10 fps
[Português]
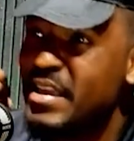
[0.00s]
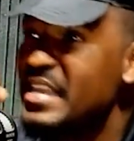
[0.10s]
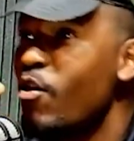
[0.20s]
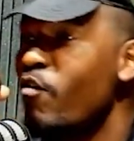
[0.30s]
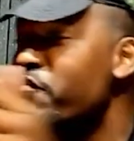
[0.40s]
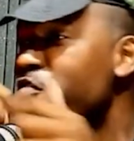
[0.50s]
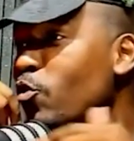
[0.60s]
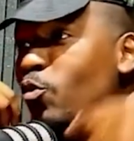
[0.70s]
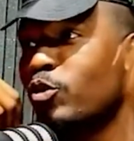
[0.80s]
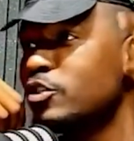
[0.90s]
E eu vi o
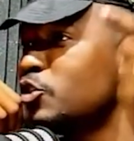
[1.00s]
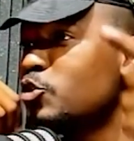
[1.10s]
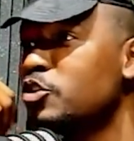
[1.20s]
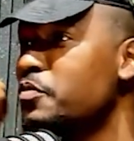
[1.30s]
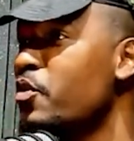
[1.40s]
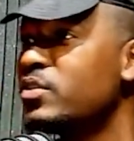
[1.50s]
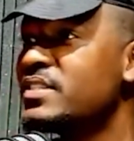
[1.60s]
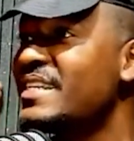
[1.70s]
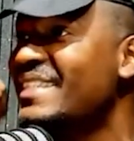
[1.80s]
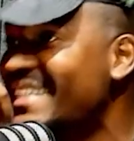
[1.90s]
curso de 2011
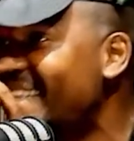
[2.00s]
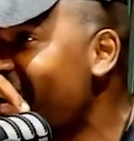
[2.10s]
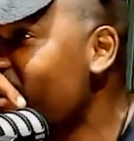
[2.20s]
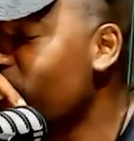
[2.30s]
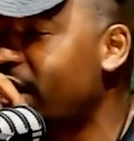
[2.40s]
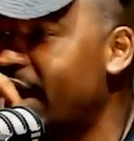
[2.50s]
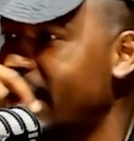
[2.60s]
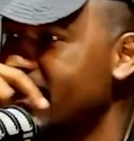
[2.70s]
inteiro, cara.